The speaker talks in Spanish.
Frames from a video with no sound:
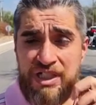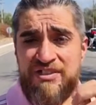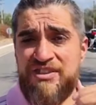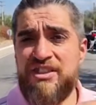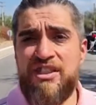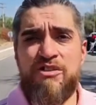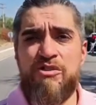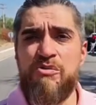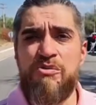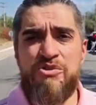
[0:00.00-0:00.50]

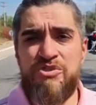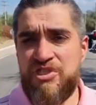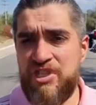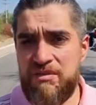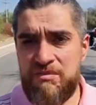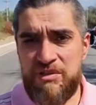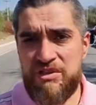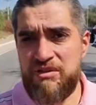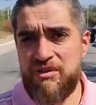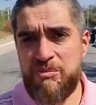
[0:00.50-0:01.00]
Así que como
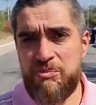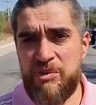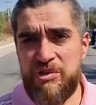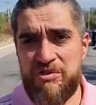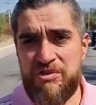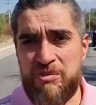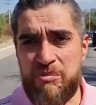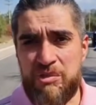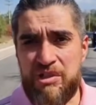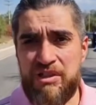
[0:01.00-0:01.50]
100 millones de
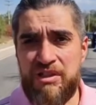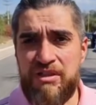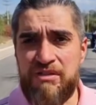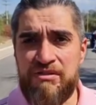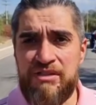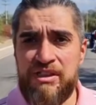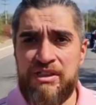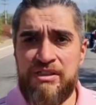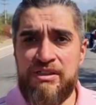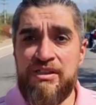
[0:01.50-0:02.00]
pesos se
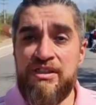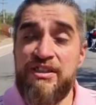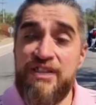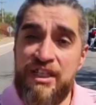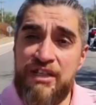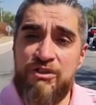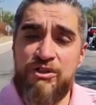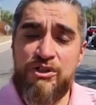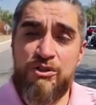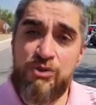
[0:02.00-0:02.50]
perdido,
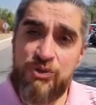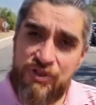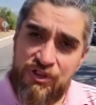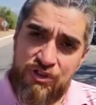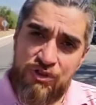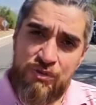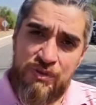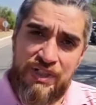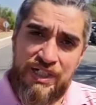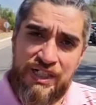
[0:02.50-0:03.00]
Y es lo que
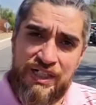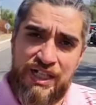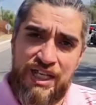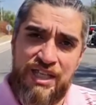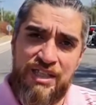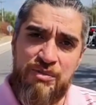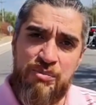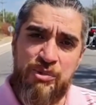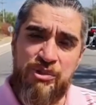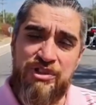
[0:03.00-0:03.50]
usted no ve en la
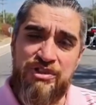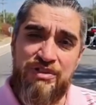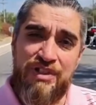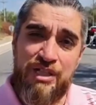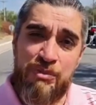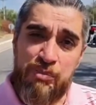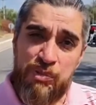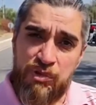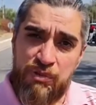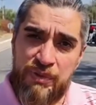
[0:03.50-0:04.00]
calle, por eso
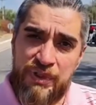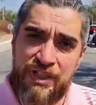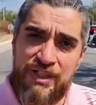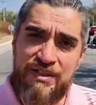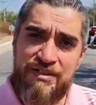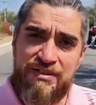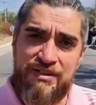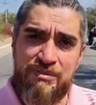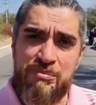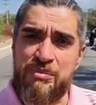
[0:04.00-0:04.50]
la
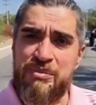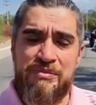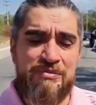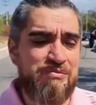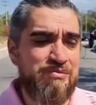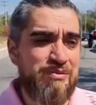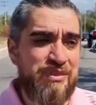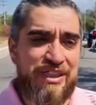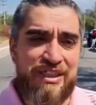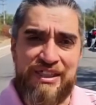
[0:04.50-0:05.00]
pobreza
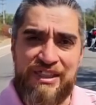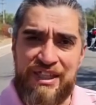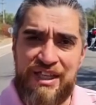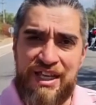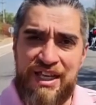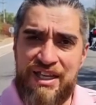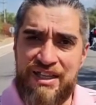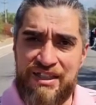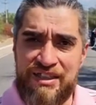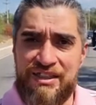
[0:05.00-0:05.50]
que
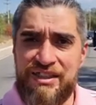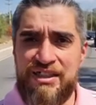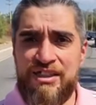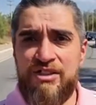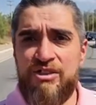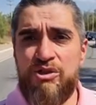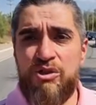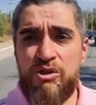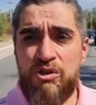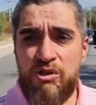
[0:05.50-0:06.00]
hay,
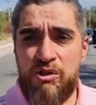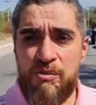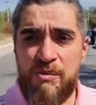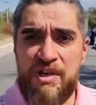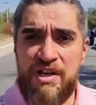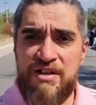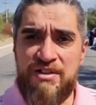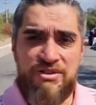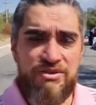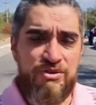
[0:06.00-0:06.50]
los
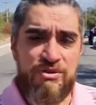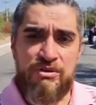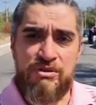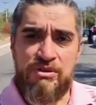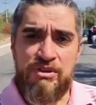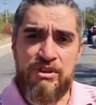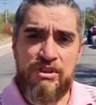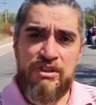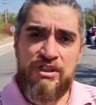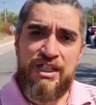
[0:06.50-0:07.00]

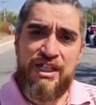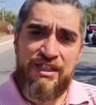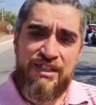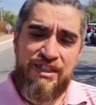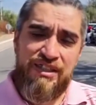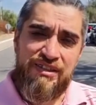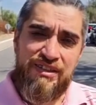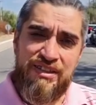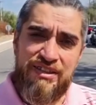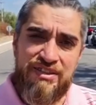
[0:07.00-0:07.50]
comercios, la
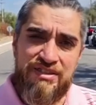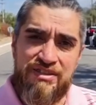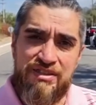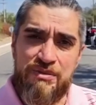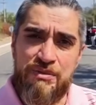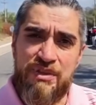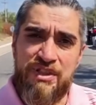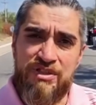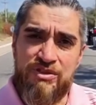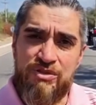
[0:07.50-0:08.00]
gente que
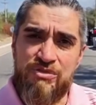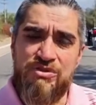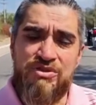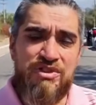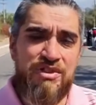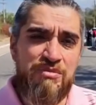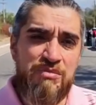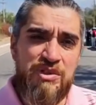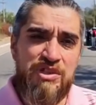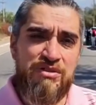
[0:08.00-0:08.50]
se ve, son
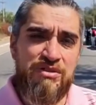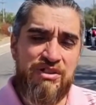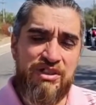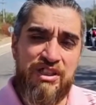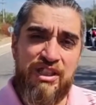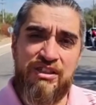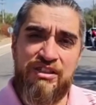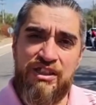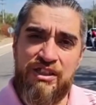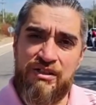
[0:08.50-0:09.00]
100 millones
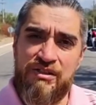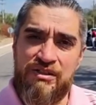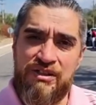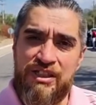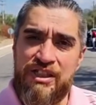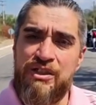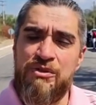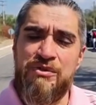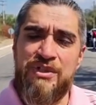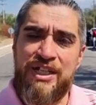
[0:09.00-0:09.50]
que
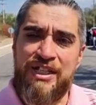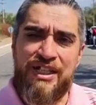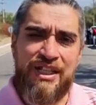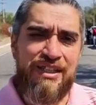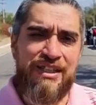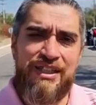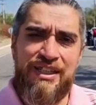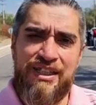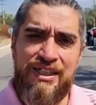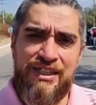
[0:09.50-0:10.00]
antes... Es una
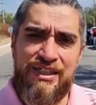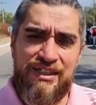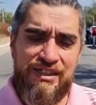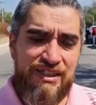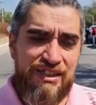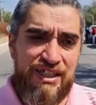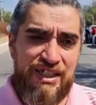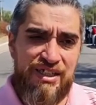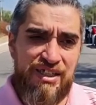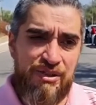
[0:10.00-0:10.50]
cadena,
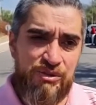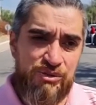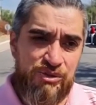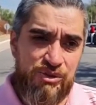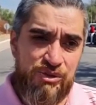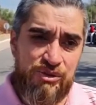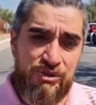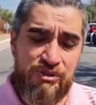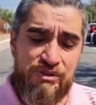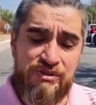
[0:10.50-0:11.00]
y cayeron
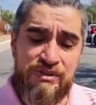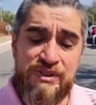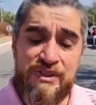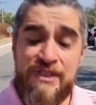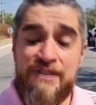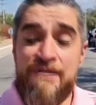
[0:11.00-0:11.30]
todos.